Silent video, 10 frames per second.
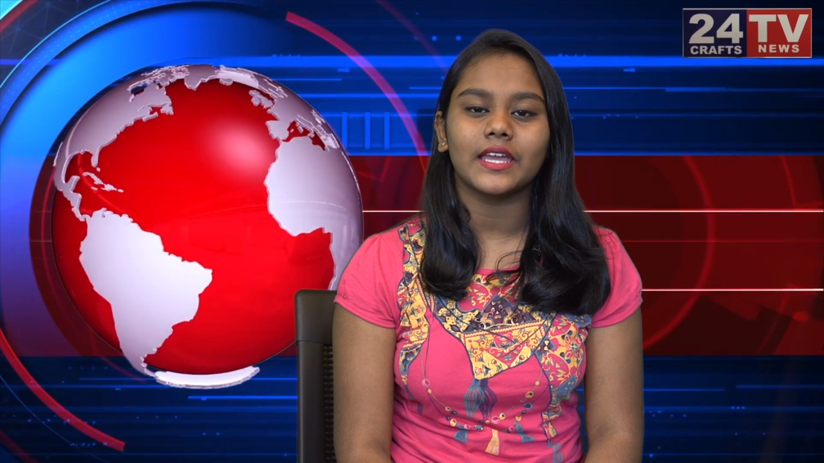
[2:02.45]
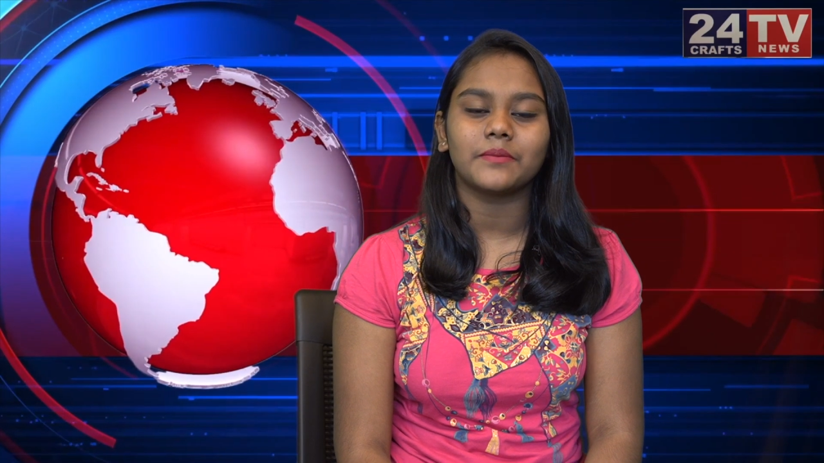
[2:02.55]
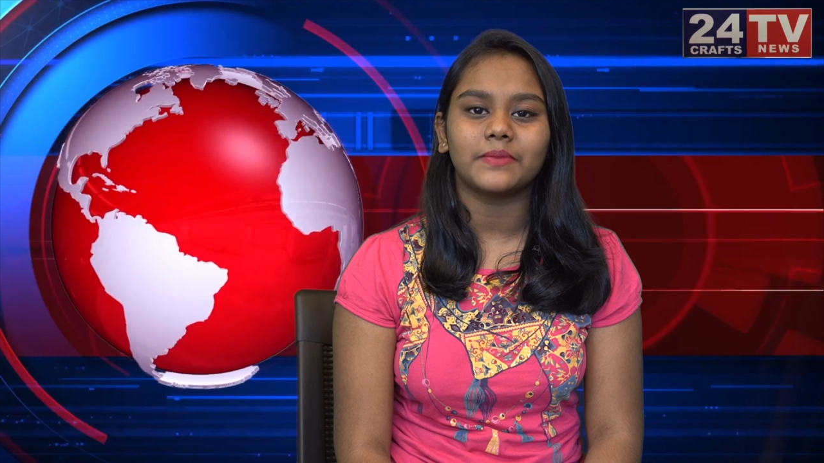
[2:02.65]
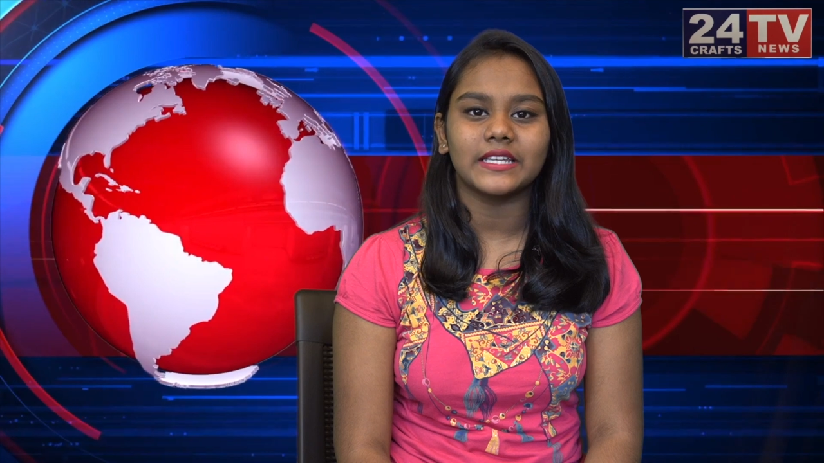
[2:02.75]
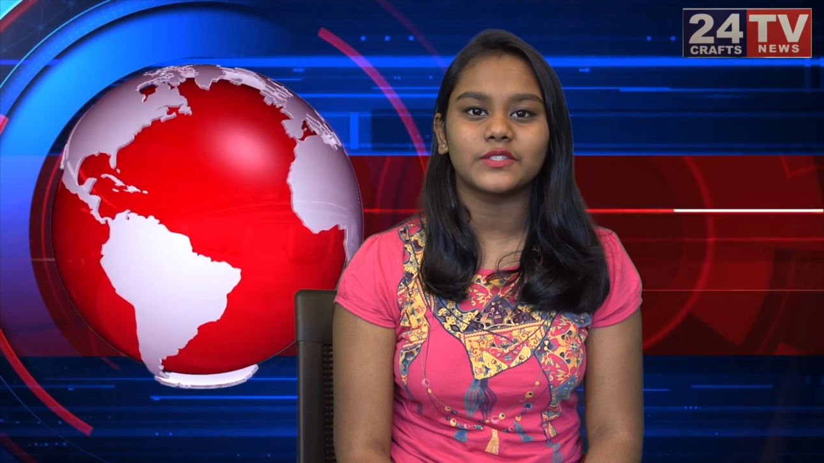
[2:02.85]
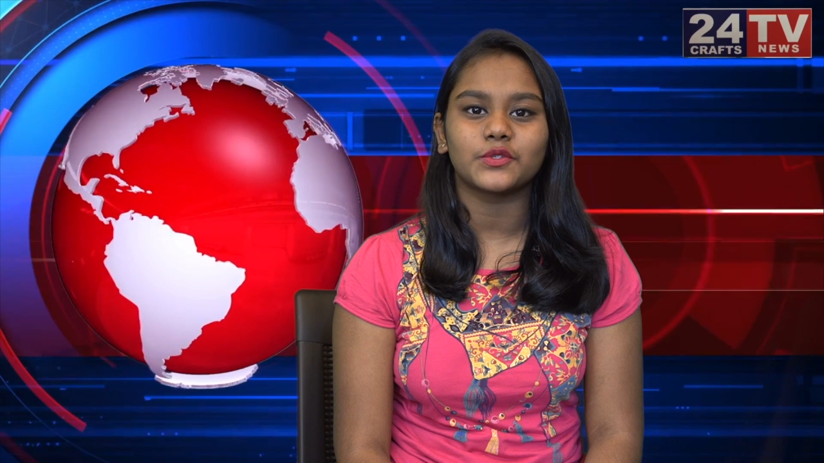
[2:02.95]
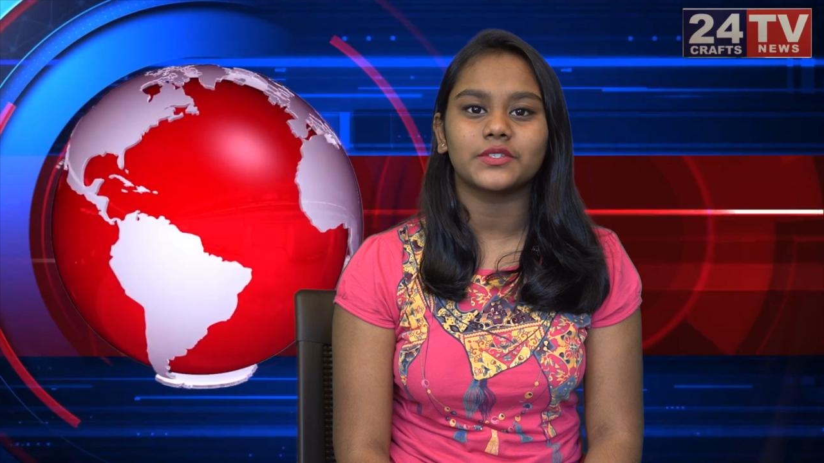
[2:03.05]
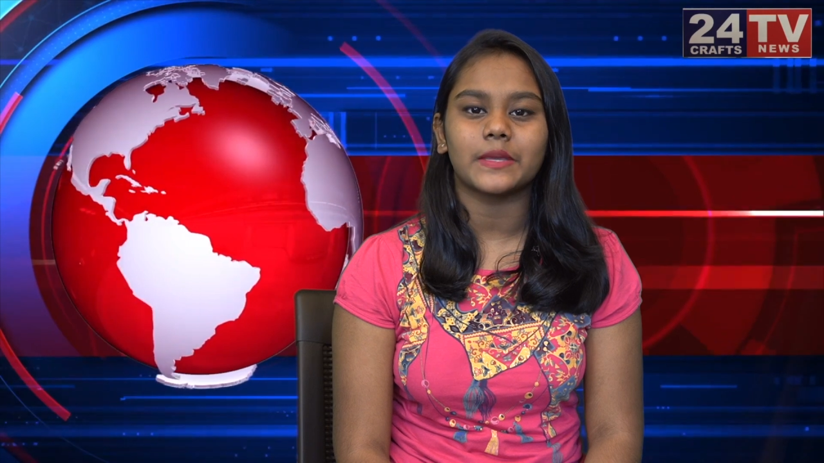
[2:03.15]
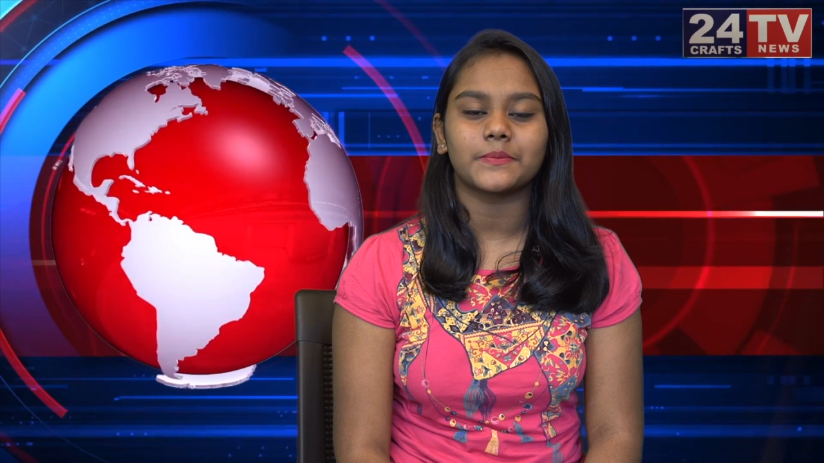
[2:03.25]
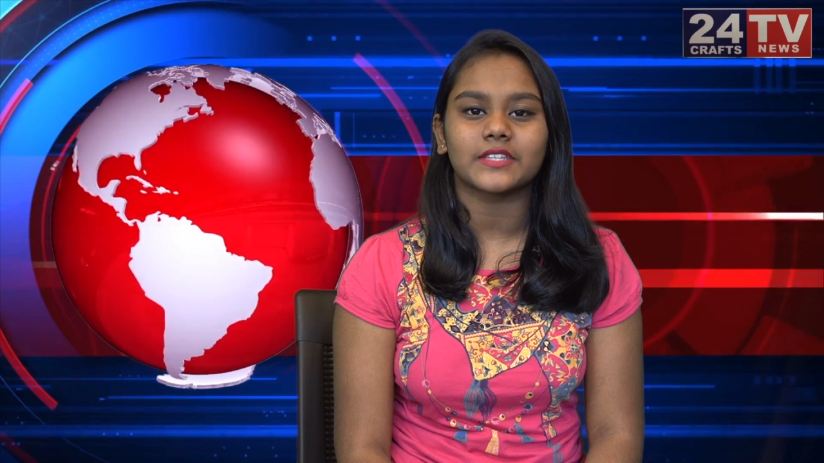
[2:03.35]
అండ్ ప్లీజ్ డూ
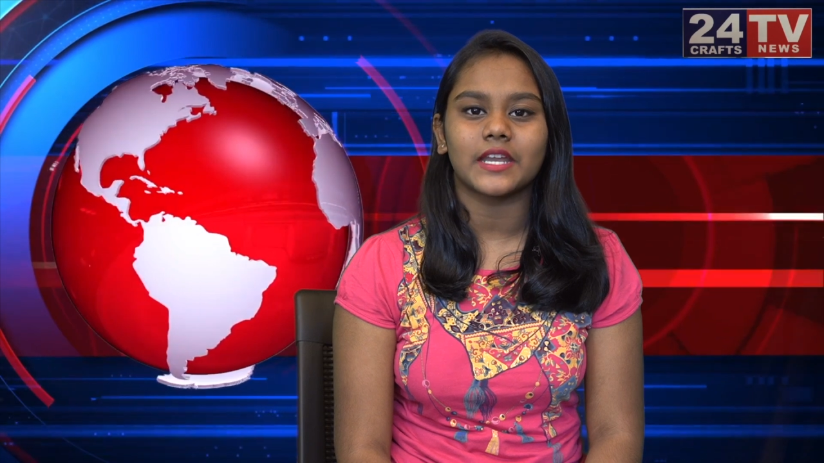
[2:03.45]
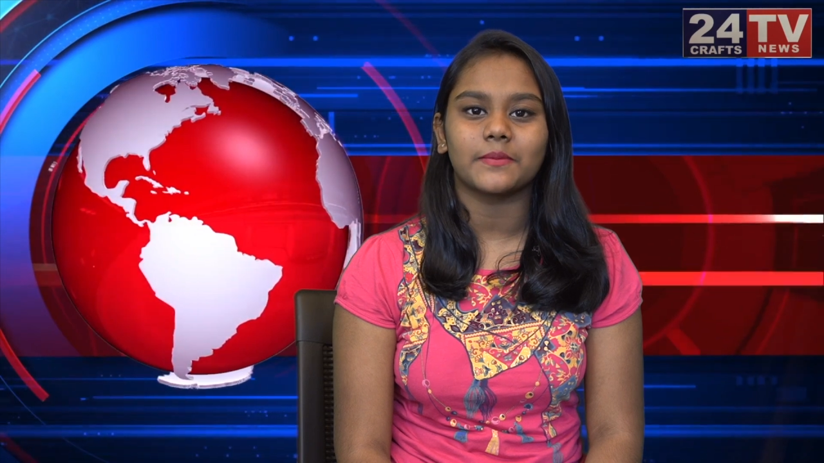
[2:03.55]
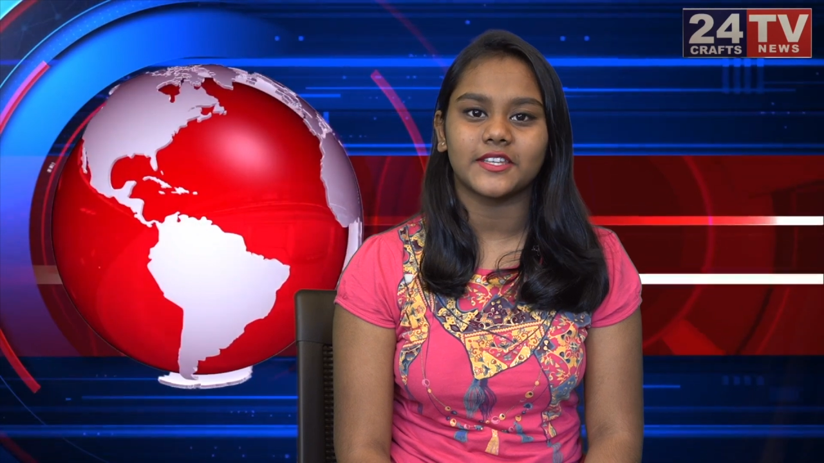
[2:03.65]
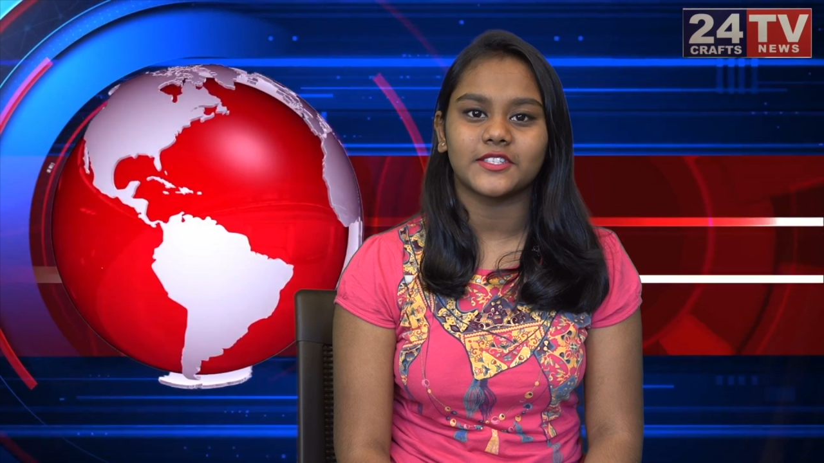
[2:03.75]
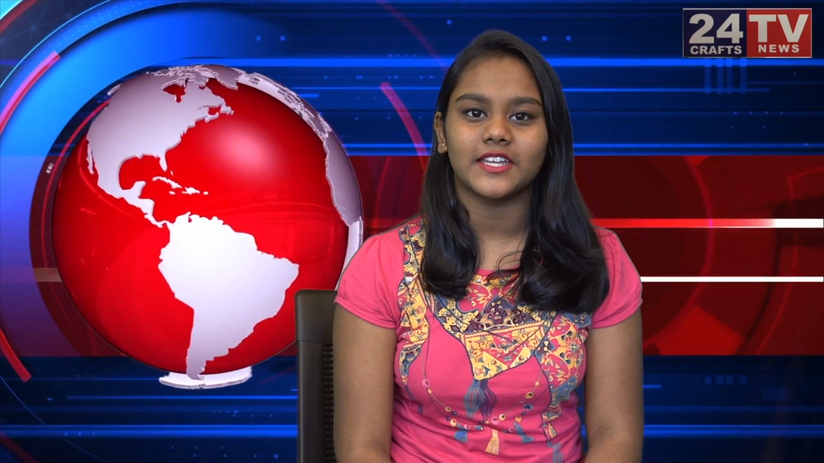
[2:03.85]
సబ్స్క్రైబ్ అవర్